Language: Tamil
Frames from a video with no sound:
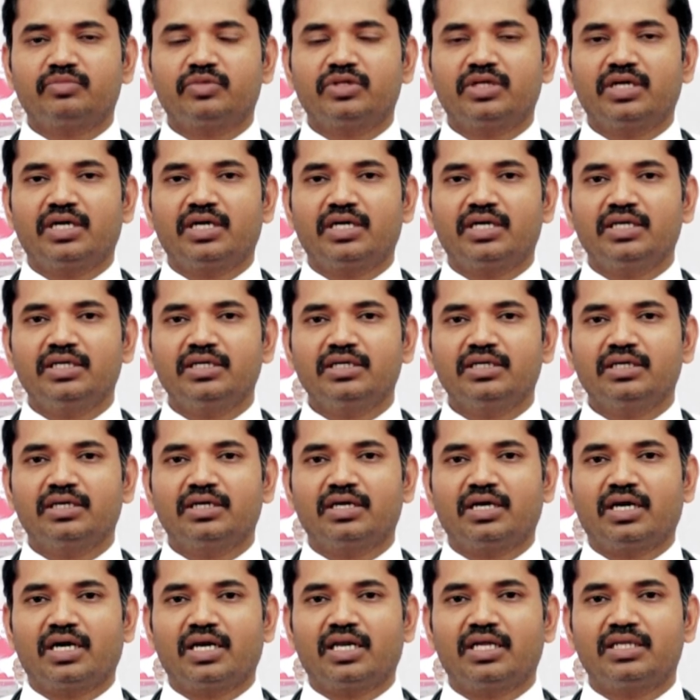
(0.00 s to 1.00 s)
முன்னாடி
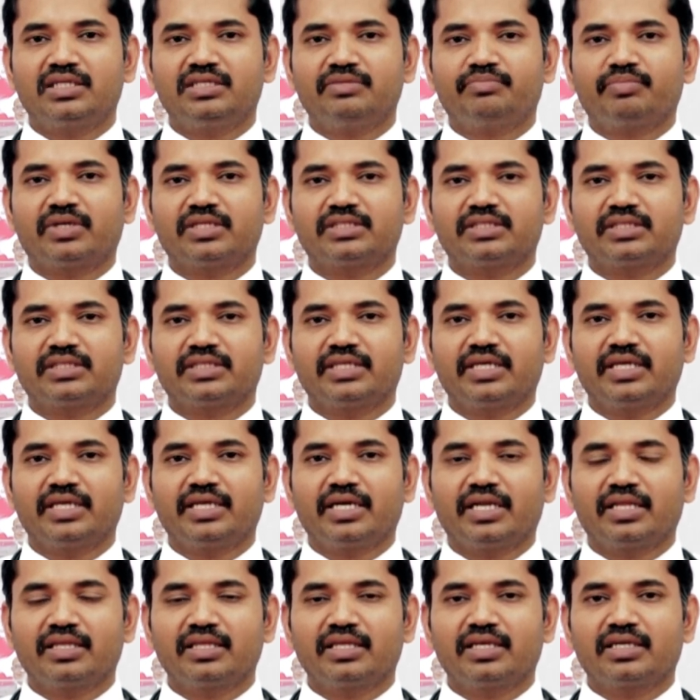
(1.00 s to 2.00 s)
அலர்ஜி பிரச்சனையே
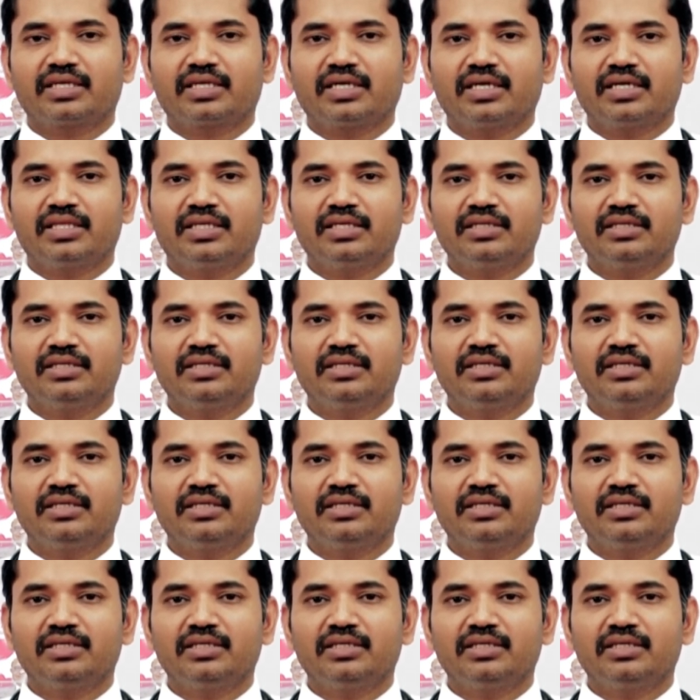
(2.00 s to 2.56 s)
இருந்திருக்காது